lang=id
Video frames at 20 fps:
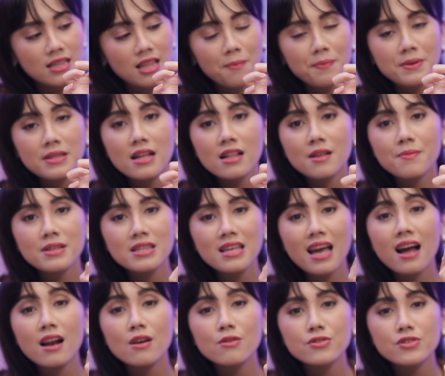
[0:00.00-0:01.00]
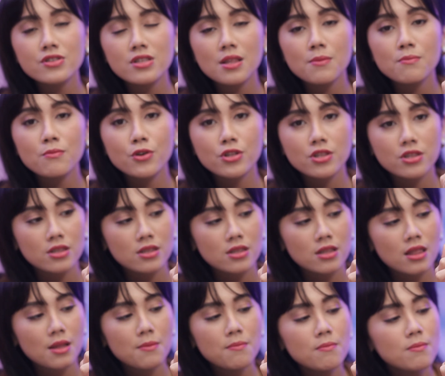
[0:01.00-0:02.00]
Tapi dalamnya ini halus, lembut,
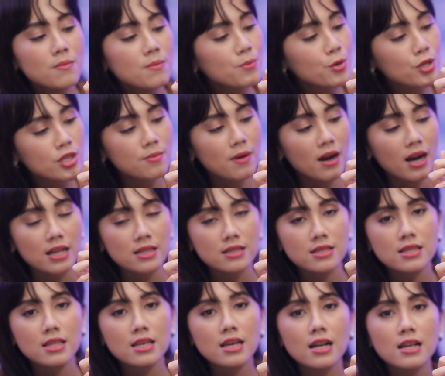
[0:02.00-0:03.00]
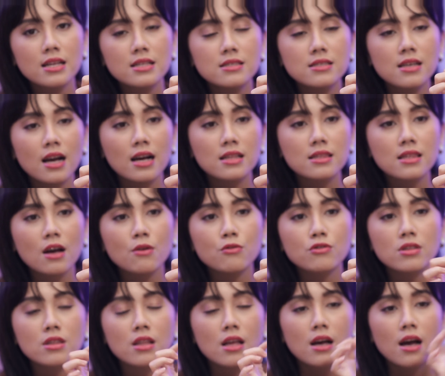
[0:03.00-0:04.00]
lembut banget. Jadi kalian jangan
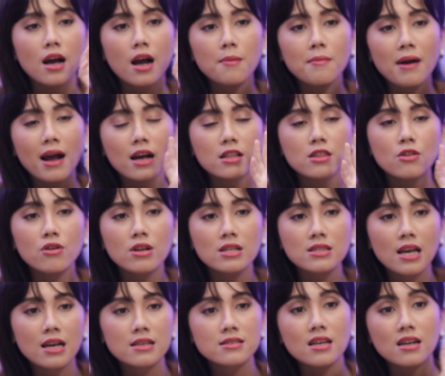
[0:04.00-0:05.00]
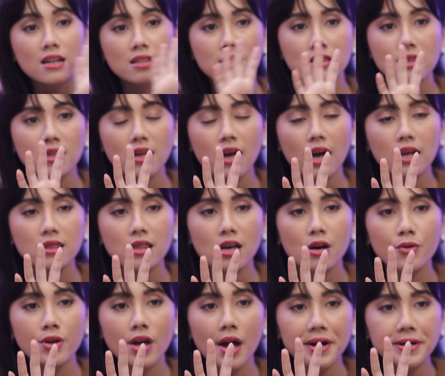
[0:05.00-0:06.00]
takut makan donat yang seret
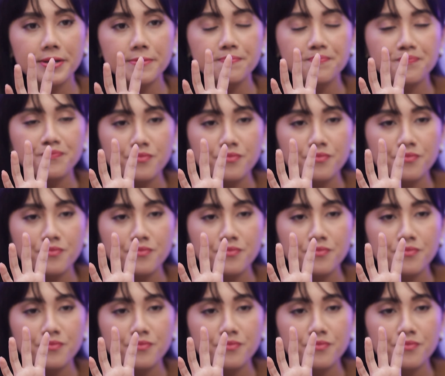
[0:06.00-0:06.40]
atau yang